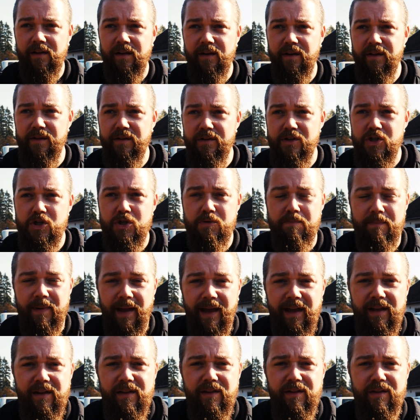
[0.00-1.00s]
Äh, diese
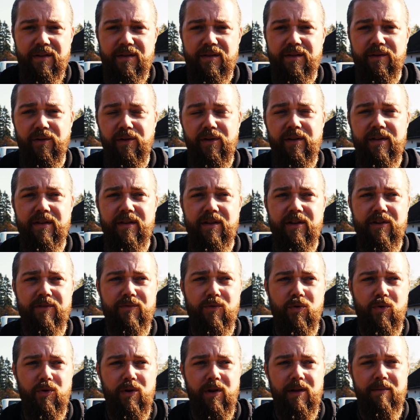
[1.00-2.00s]
Sperre soll sich
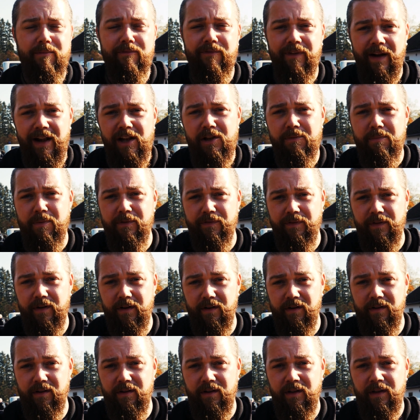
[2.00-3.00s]
wohl im Wald
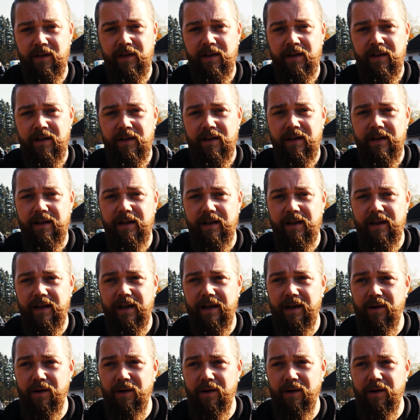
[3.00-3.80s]
befinden.